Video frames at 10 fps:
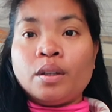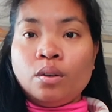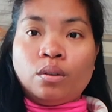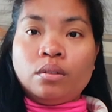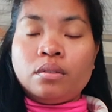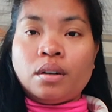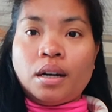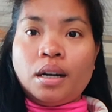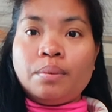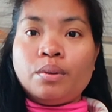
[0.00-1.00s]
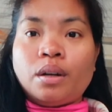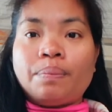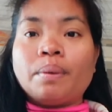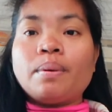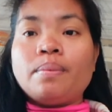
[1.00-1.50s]
you know, alam niyo na,
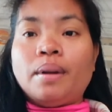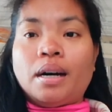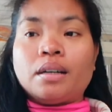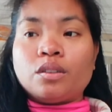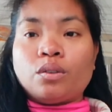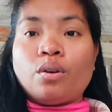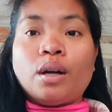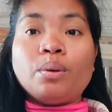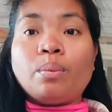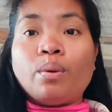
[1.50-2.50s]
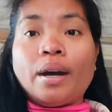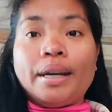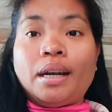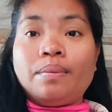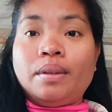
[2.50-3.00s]
pag-vlog, so kung anong
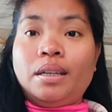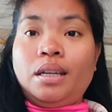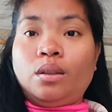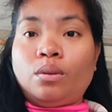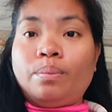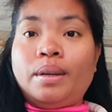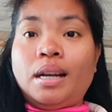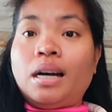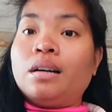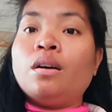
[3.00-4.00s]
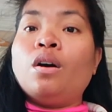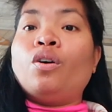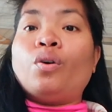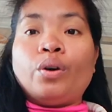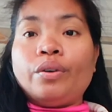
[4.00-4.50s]
buhay namin dito bilang
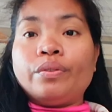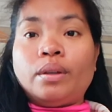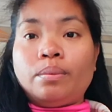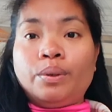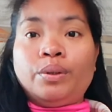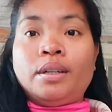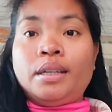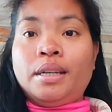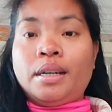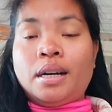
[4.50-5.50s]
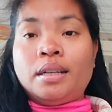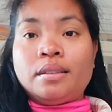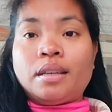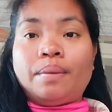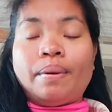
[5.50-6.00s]
OFW na ninirahan
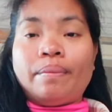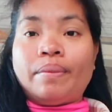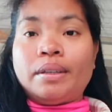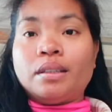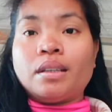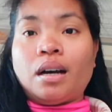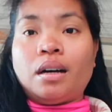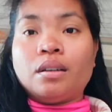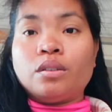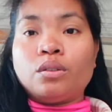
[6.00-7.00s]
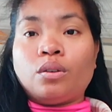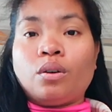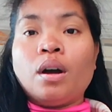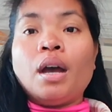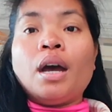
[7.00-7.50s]
sa ibang bansa.
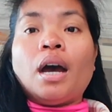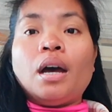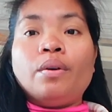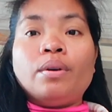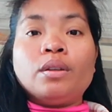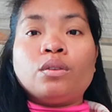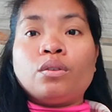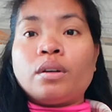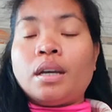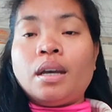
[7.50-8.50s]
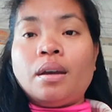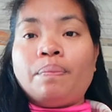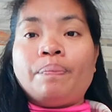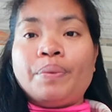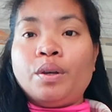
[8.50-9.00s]
So, I want to
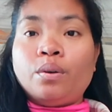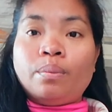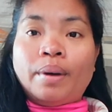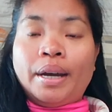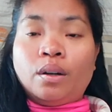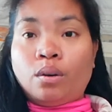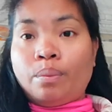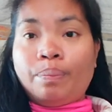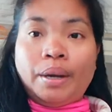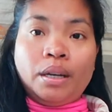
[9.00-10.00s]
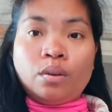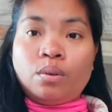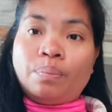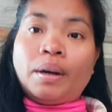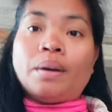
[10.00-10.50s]
keep your mind open
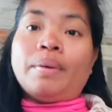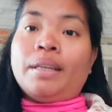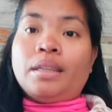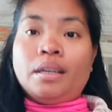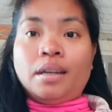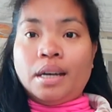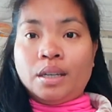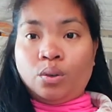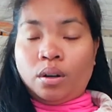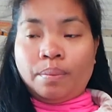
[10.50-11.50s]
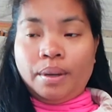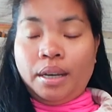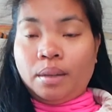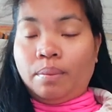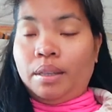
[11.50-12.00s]
para maintindihan nyo kami
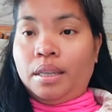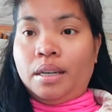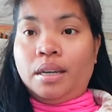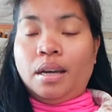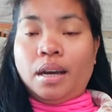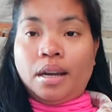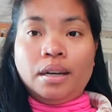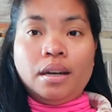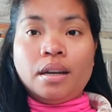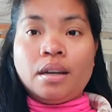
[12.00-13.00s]
at maintindihan